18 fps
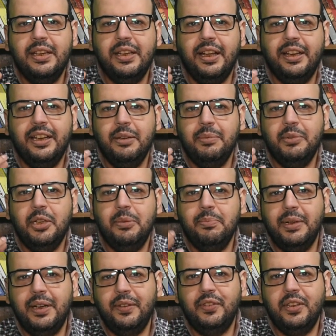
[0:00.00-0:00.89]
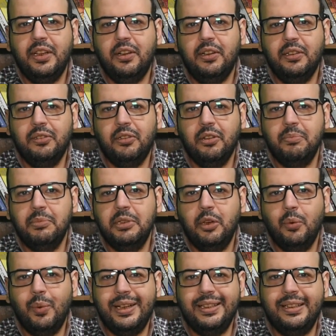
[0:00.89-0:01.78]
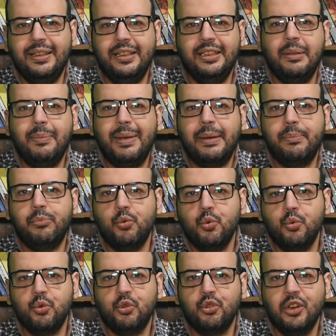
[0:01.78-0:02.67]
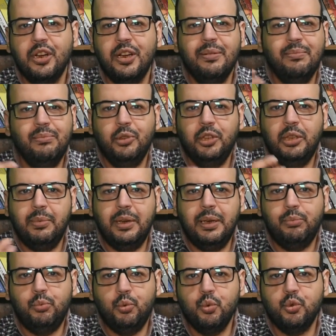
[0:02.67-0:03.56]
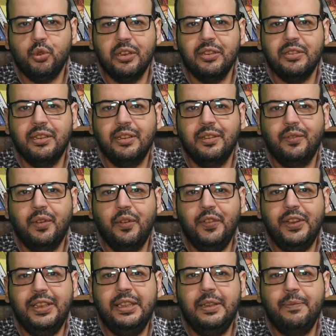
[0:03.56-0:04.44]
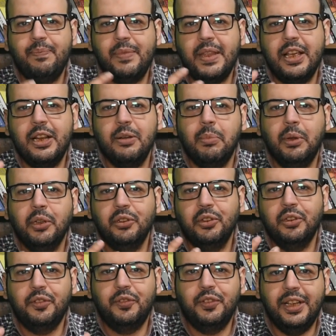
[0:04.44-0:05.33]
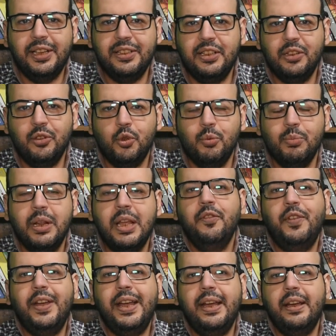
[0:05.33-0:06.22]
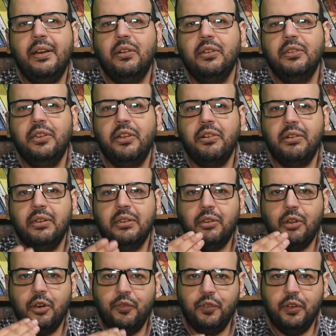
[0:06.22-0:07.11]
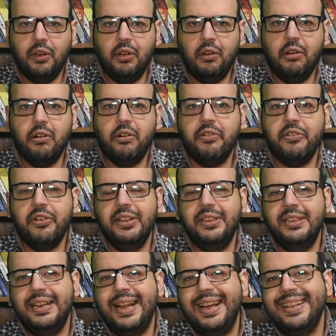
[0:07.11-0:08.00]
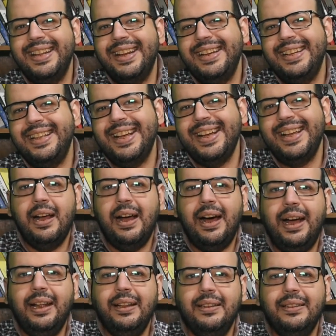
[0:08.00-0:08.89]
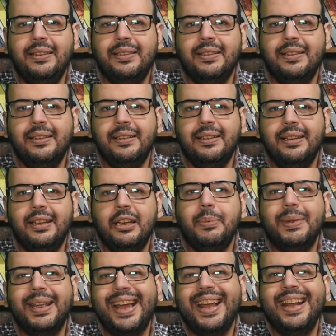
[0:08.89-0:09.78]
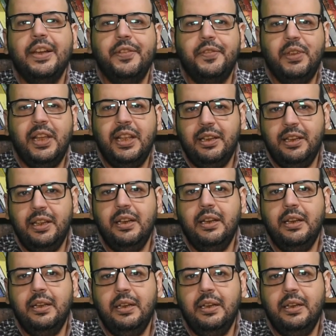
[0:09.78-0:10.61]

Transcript: يعني ايه بتحب نفسك اكتر من الولد اللي انت ما جبتوش ما انت ما جبتوش اصلا ففين المنطق في هذه الجمله فقد يرى الطرف الاخر ان الانانيه عند اللي بيخلف يعني